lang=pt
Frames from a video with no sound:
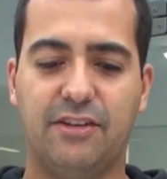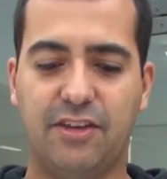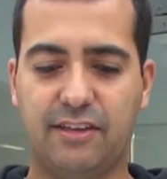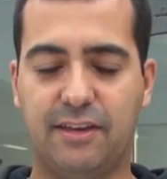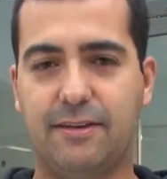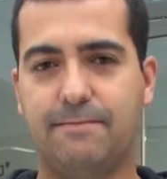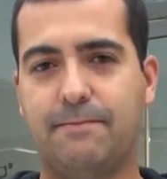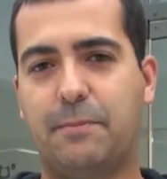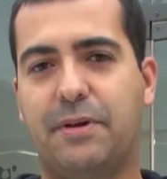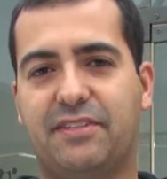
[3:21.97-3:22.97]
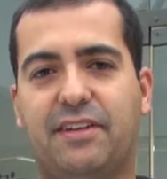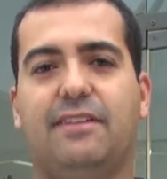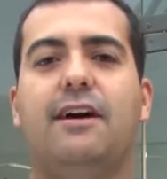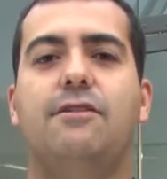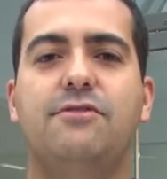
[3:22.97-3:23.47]
A gente
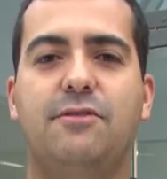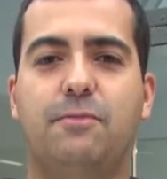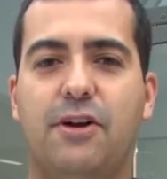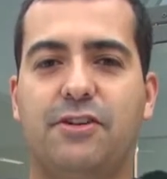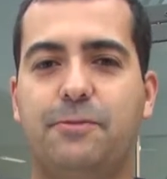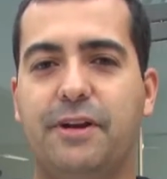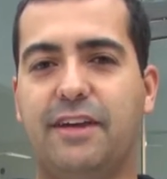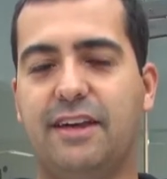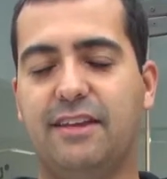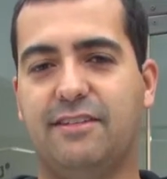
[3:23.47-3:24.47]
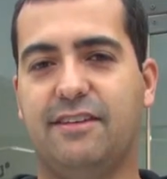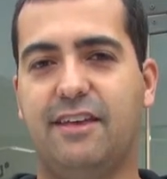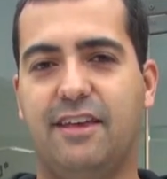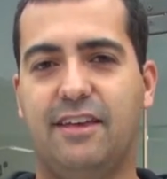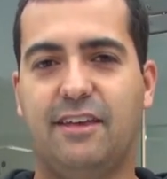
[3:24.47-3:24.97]
apresentar um esporte para eles,
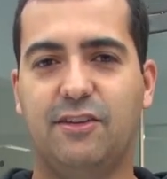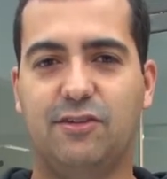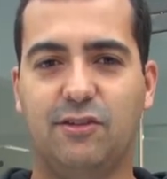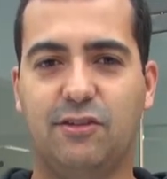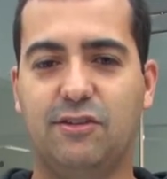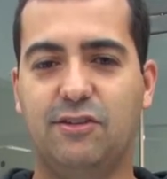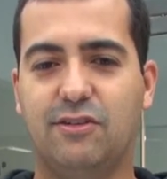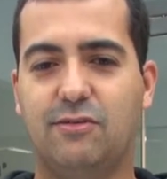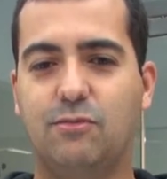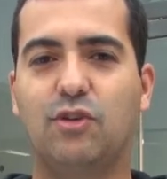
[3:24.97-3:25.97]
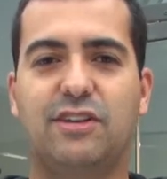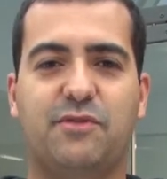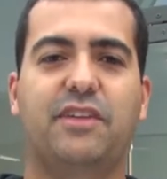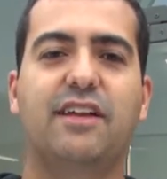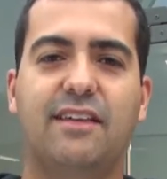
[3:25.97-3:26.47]
isso muda a
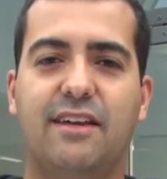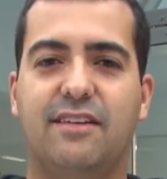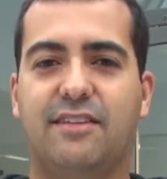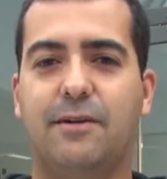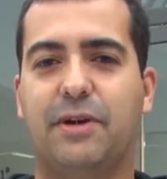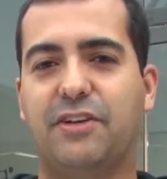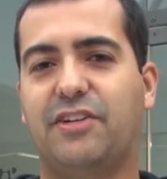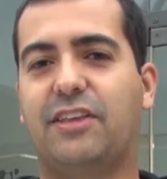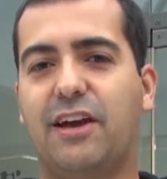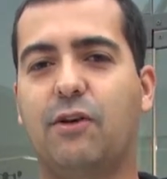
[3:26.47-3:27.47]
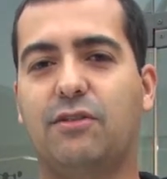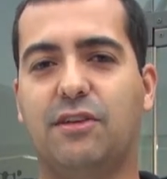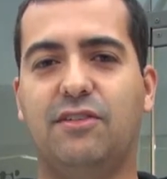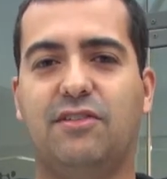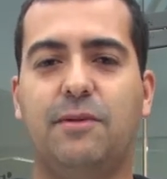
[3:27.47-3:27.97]
vida deles, né? Pra gente é algo
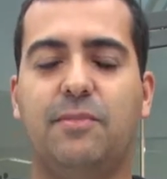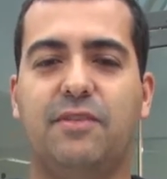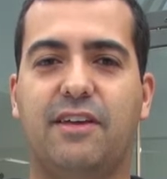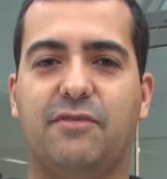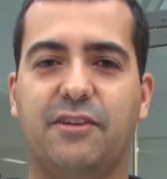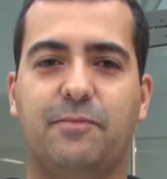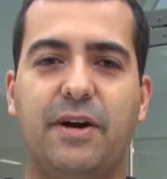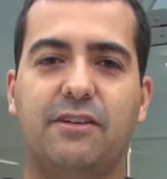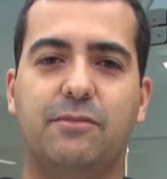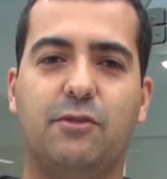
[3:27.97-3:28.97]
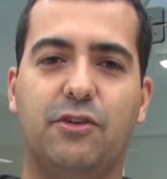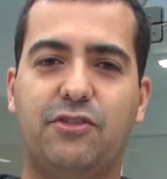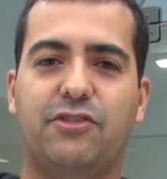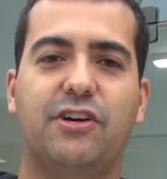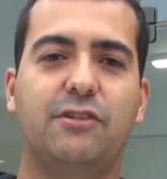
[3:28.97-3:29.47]
tão simples, né? Faz parte do meu
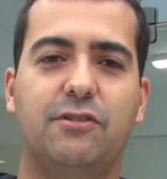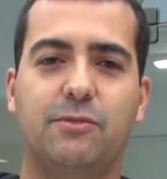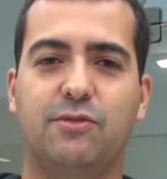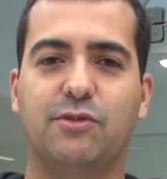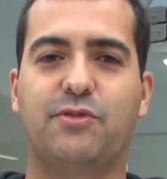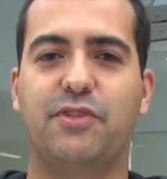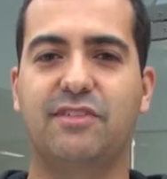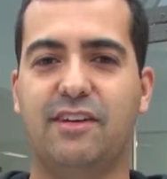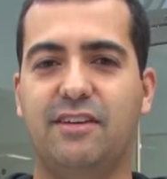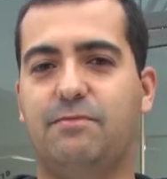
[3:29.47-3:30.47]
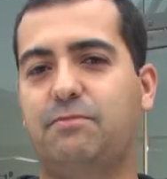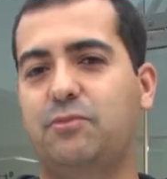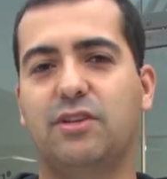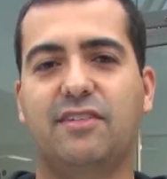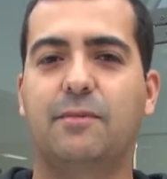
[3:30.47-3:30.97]
cotidiano como surfista e
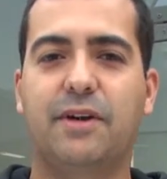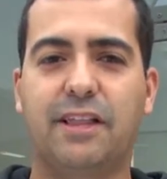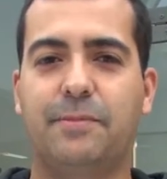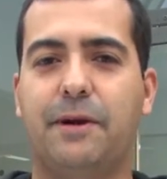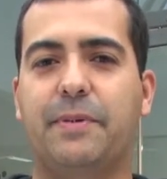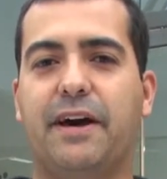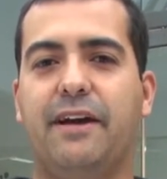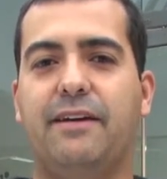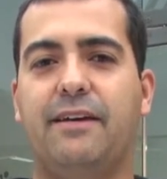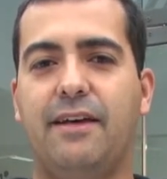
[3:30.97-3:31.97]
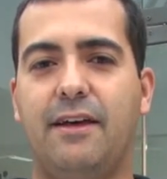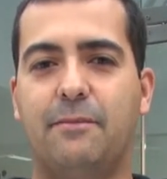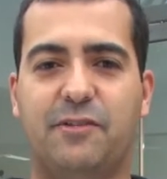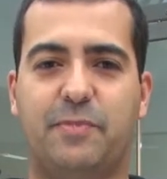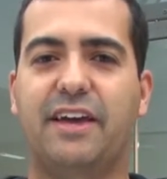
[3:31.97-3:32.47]
toda semana para a praia
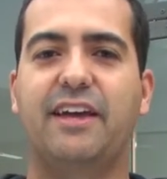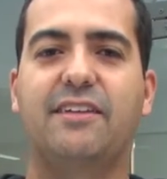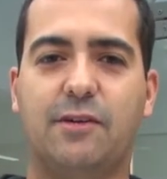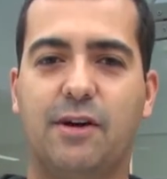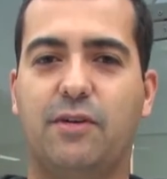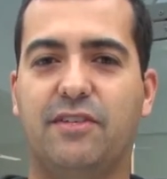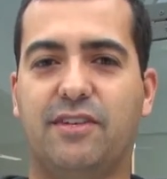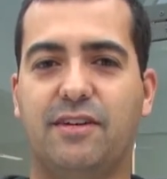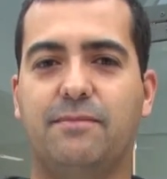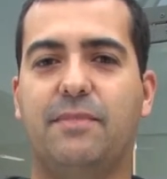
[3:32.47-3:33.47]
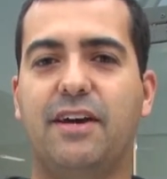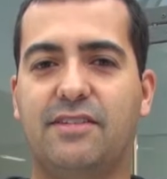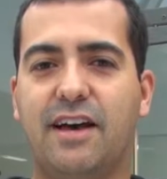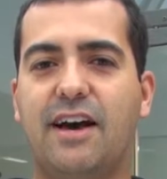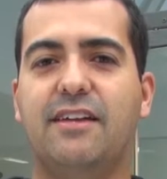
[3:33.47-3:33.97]
mas para eles é uma coisa
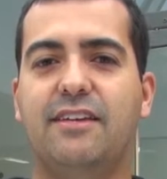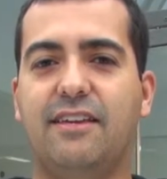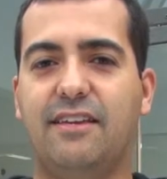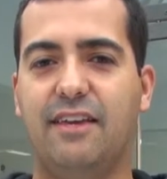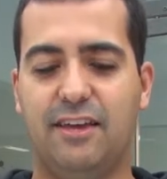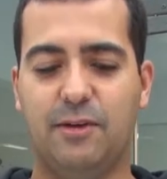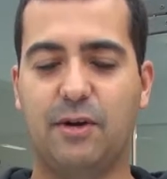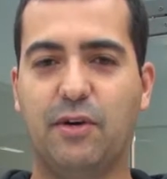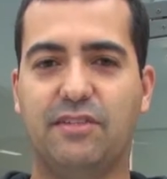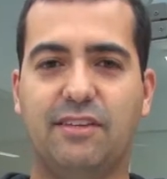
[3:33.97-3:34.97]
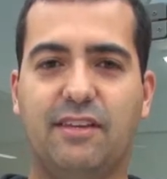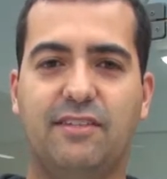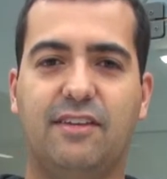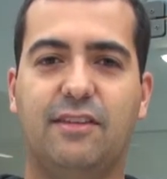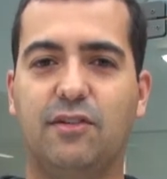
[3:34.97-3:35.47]
mais rara e uma coisa
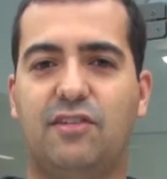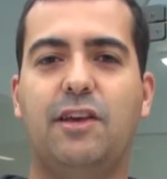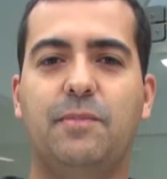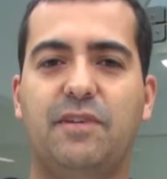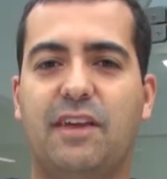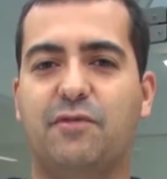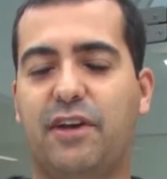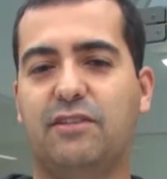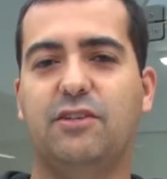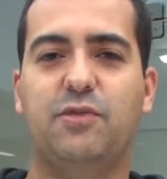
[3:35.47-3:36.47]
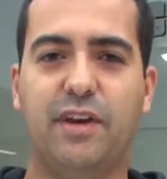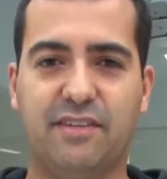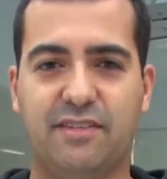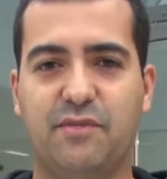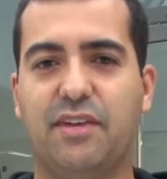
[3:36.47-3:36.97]
assim tão simples tem feito a
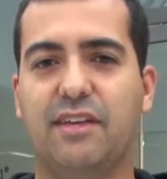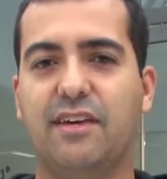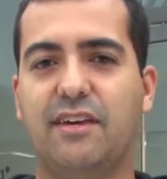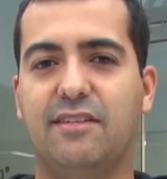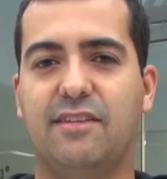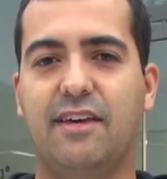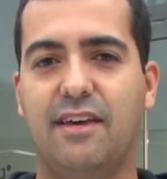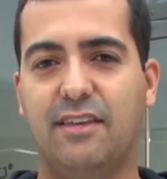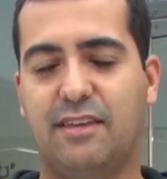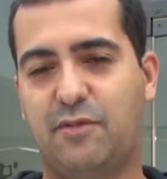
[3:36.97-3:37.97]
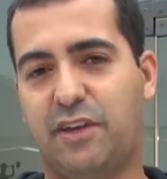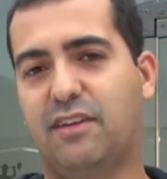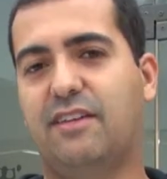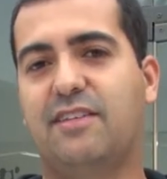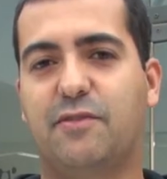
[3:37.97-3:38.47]
diferença na vida deles, tem feito
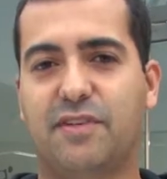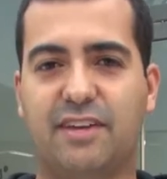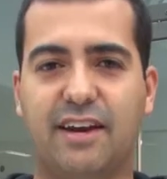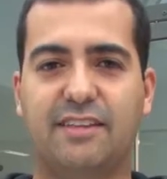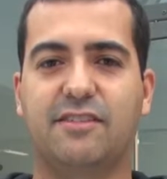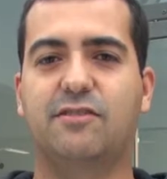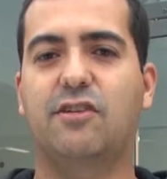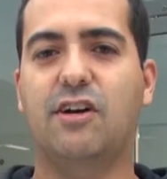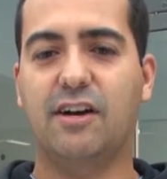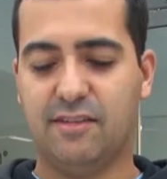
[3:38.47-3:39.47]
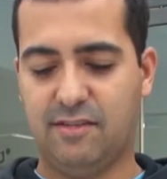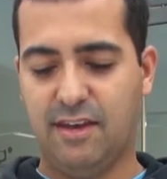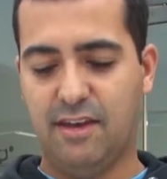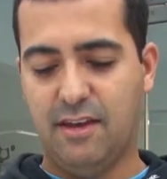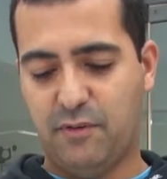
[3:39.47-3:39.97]
eles se afastarem das drogas,
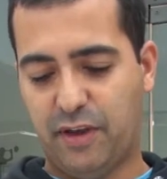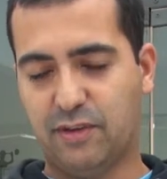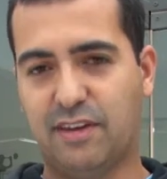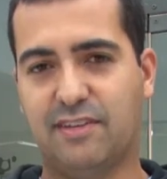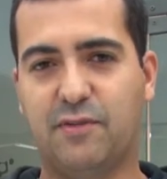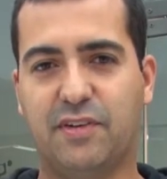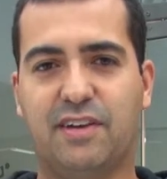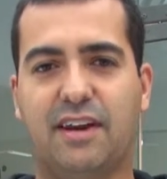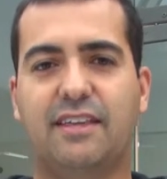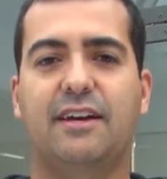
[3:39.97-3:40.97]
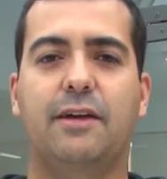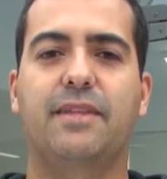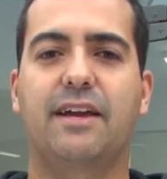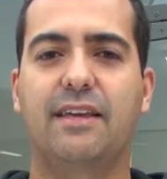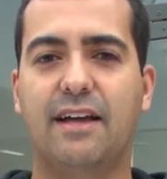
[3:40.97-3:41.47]
feito eles se afastarem da
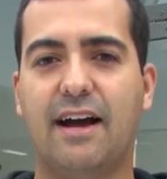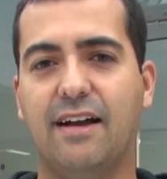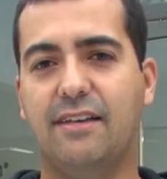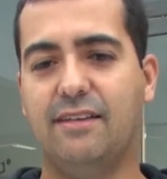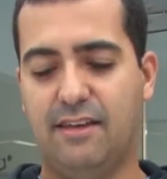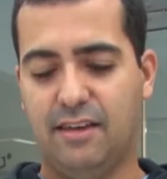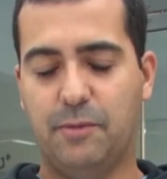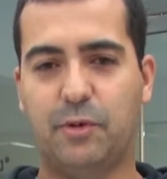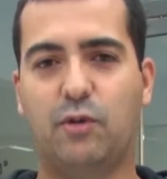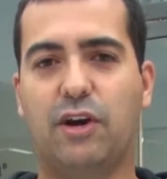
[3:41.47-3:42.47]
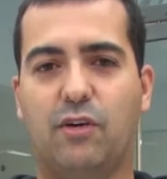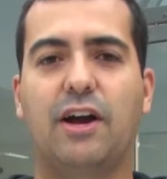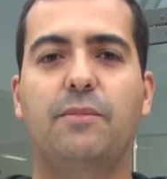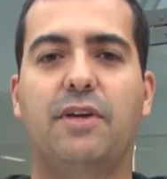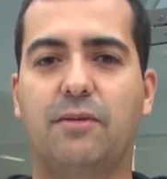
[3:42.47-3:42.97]
criminalidade e procurar um
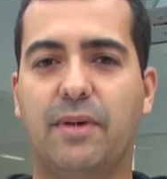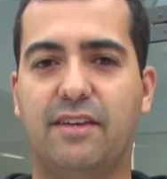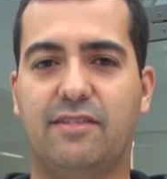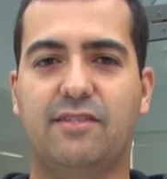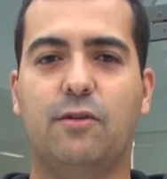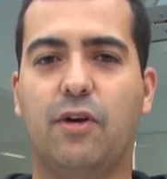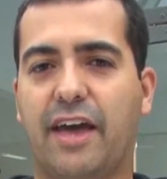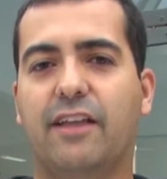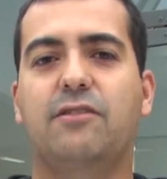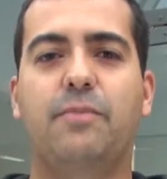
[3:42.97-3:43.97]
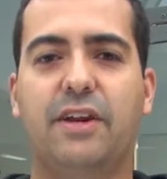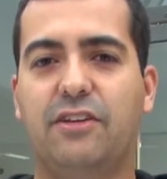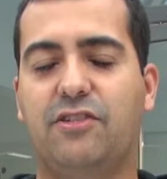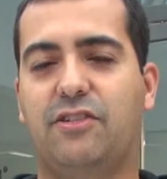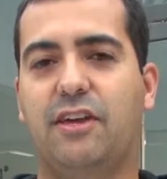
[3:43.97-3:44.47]
caminho mais correto
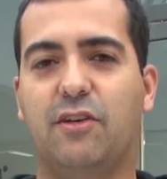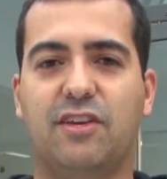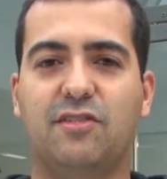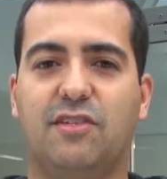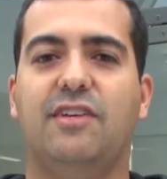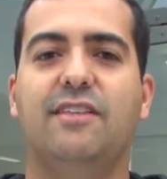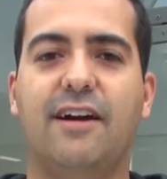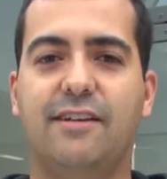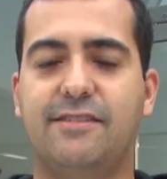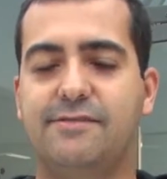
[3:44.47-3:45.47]
perante Deus e a sociedade.